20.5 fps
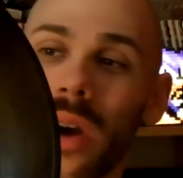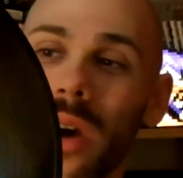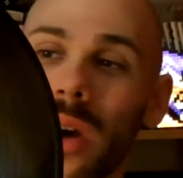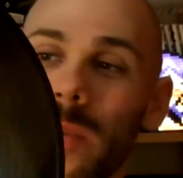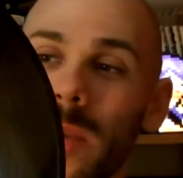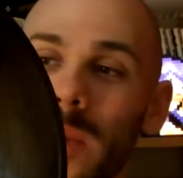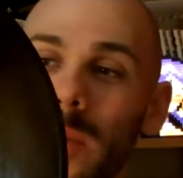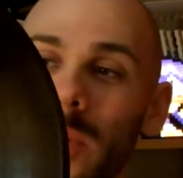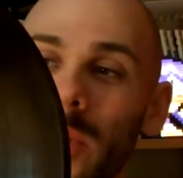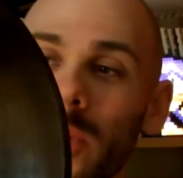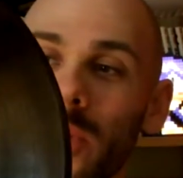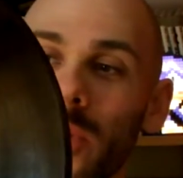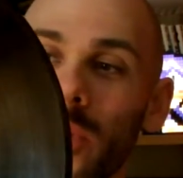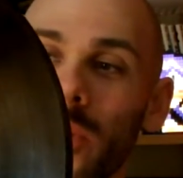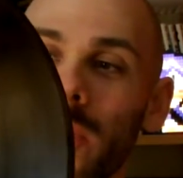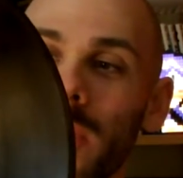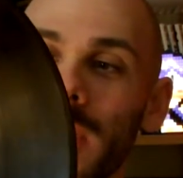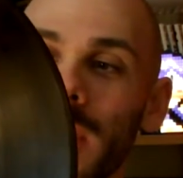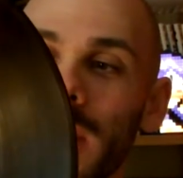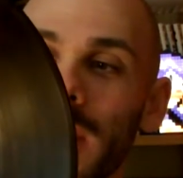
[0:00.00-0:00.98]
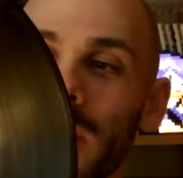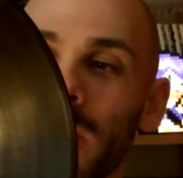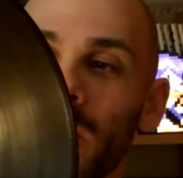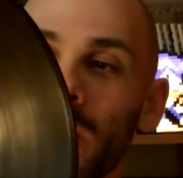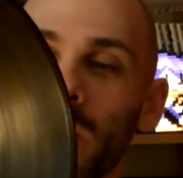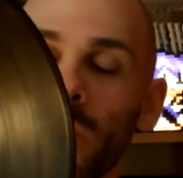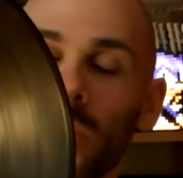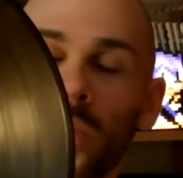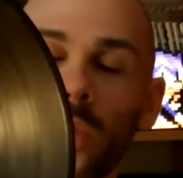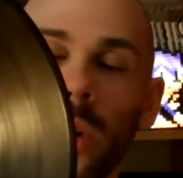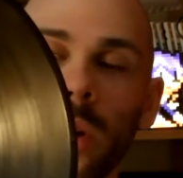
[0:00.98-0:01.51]
euh, même lorsque le vinyle est
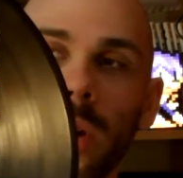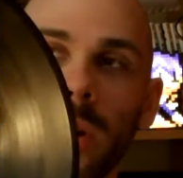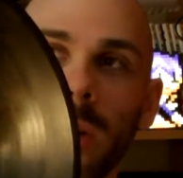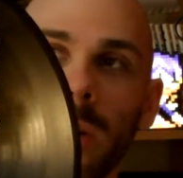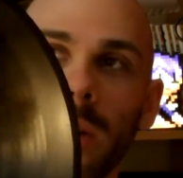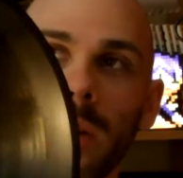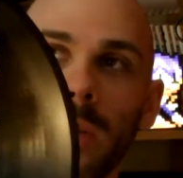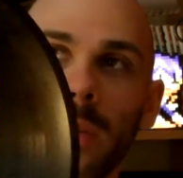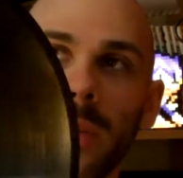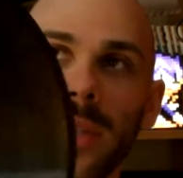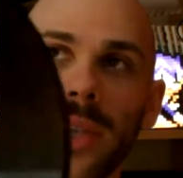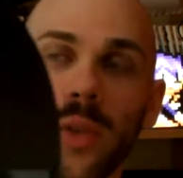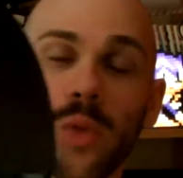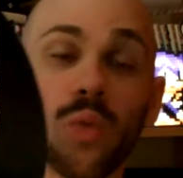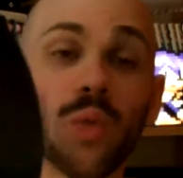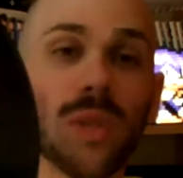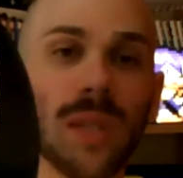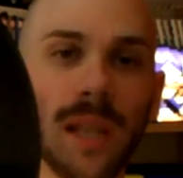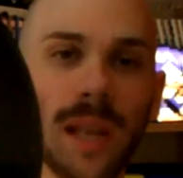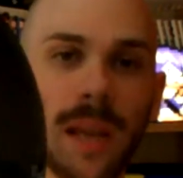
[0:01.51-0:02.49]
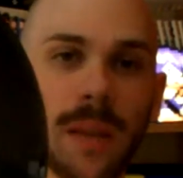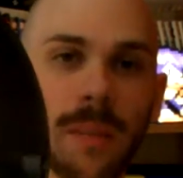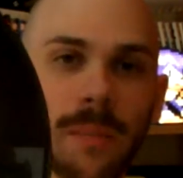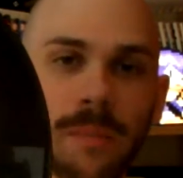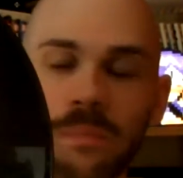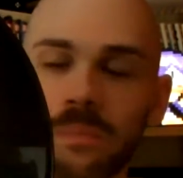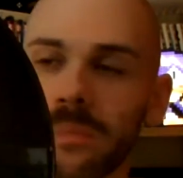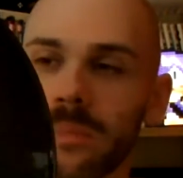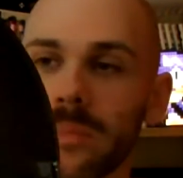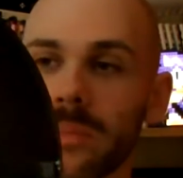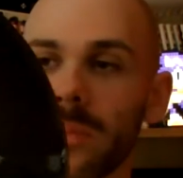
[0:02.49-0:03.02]
sous, euh, comment dire, sous scellé,
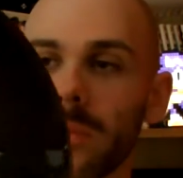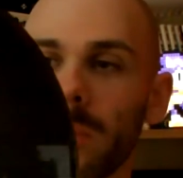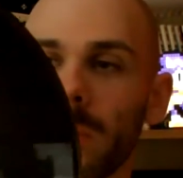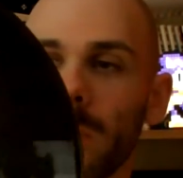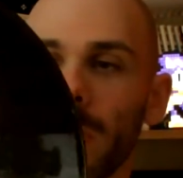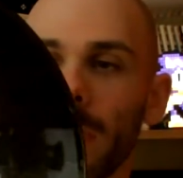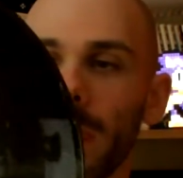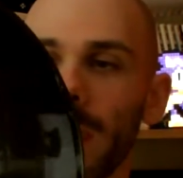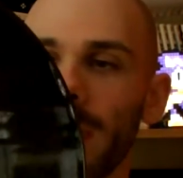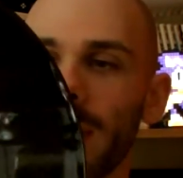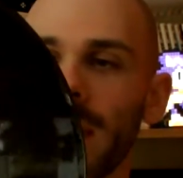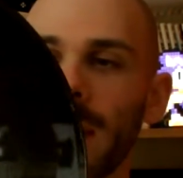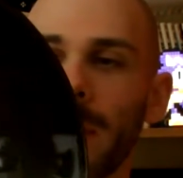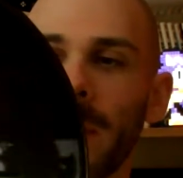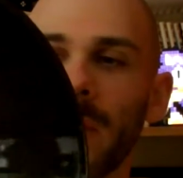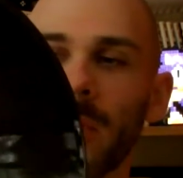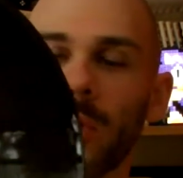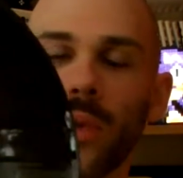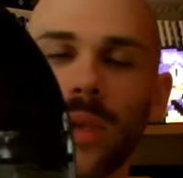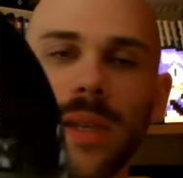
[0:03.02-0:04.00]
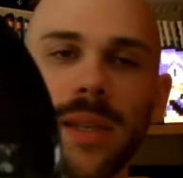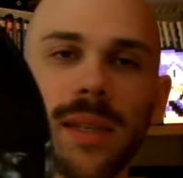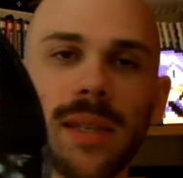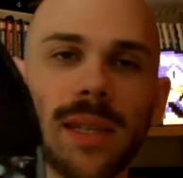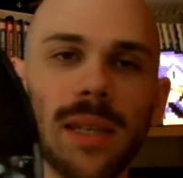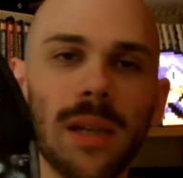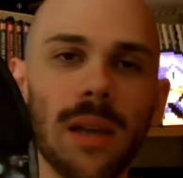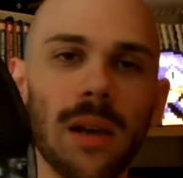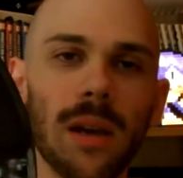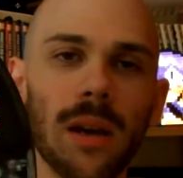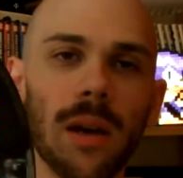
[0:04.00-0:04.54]
il n'y a pas un truc qui
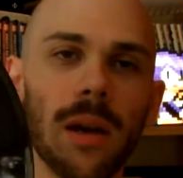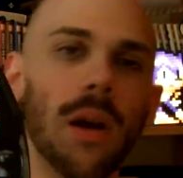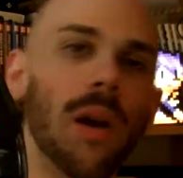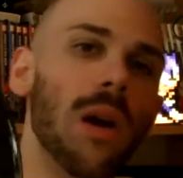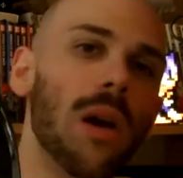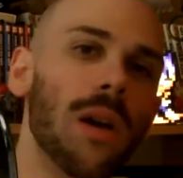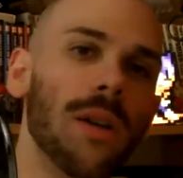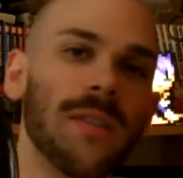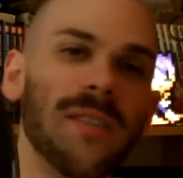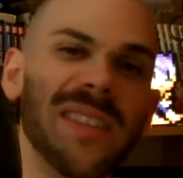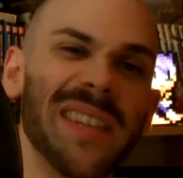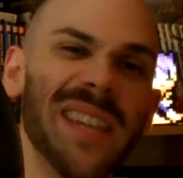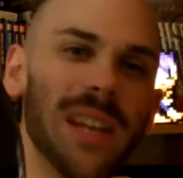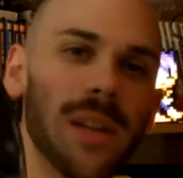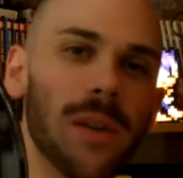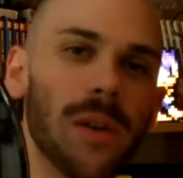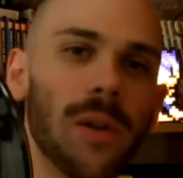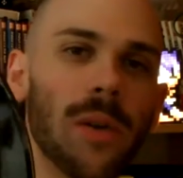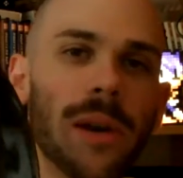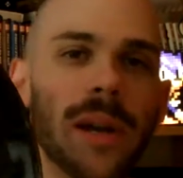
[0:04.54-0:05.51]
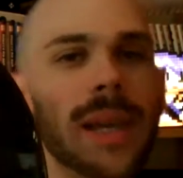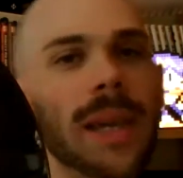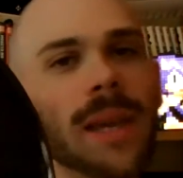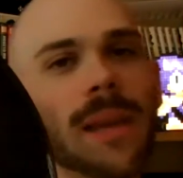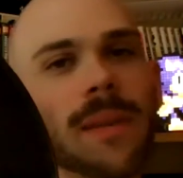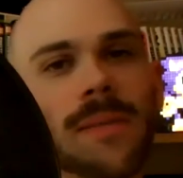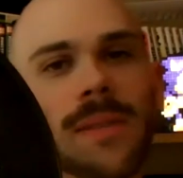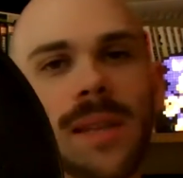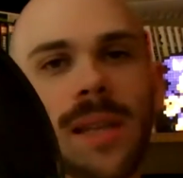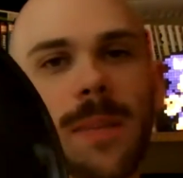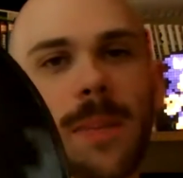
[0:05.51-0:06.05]
dit euh, vinyle
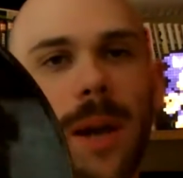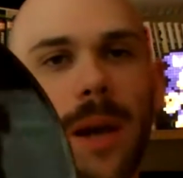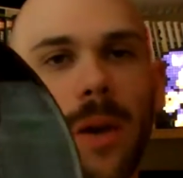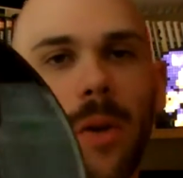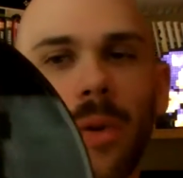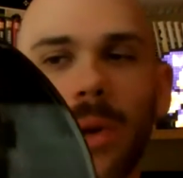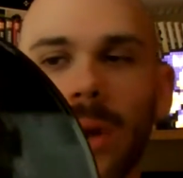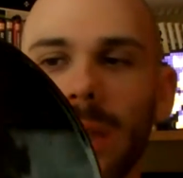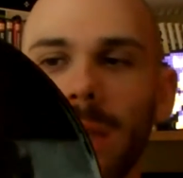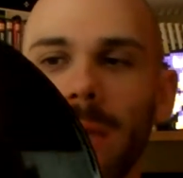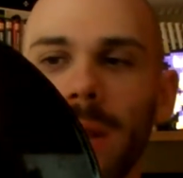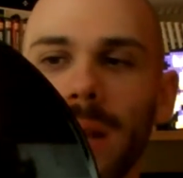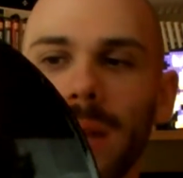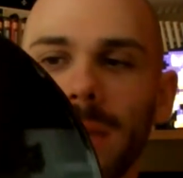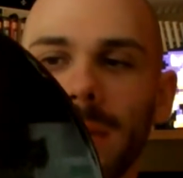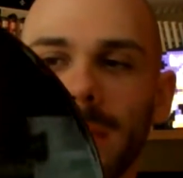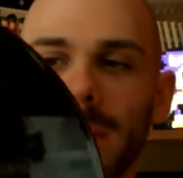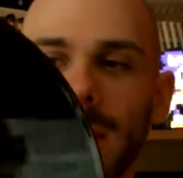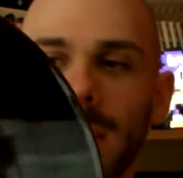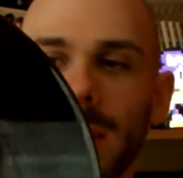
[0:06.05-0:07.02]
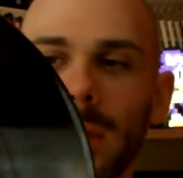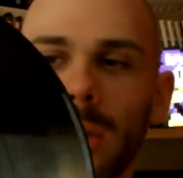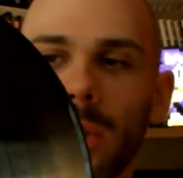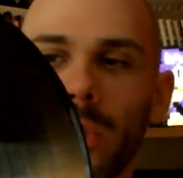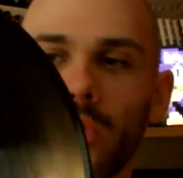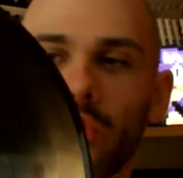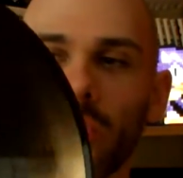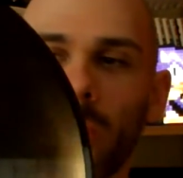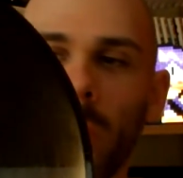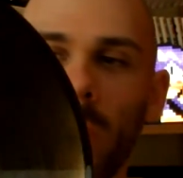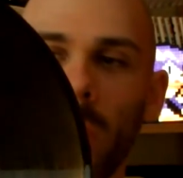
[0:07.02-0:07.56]
coloré, vinyle pas coloré. Voilà, c'est
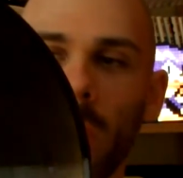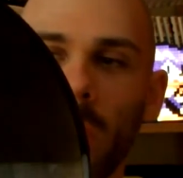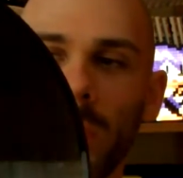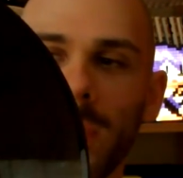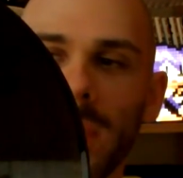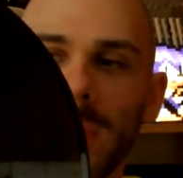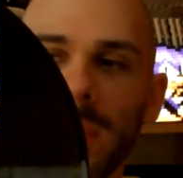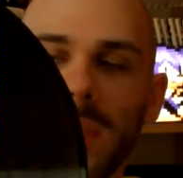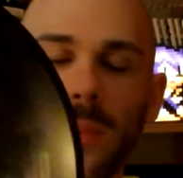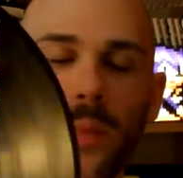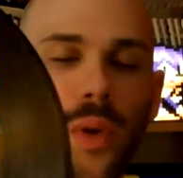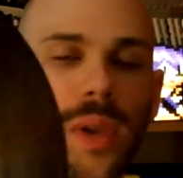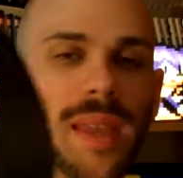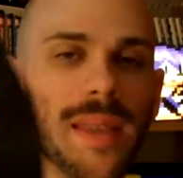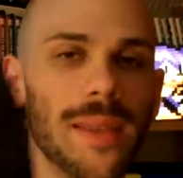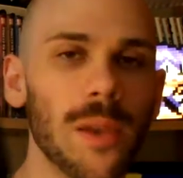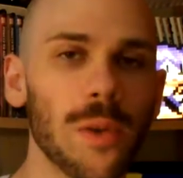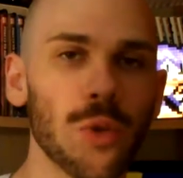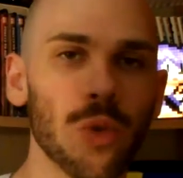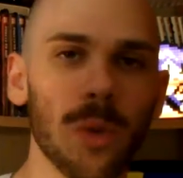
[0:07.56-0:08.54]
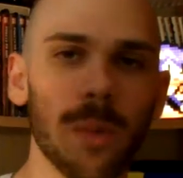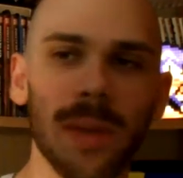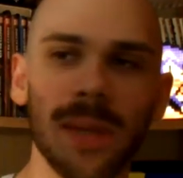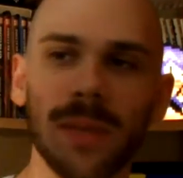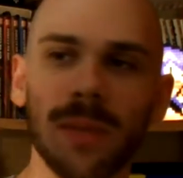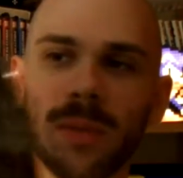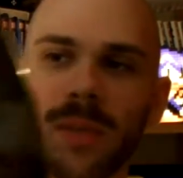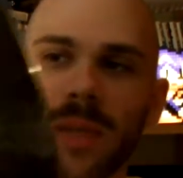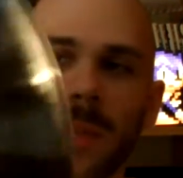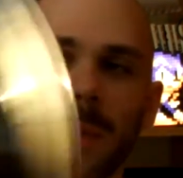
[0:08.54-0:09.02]
tu prends, c'est un petit peu Kinder Surprise, tu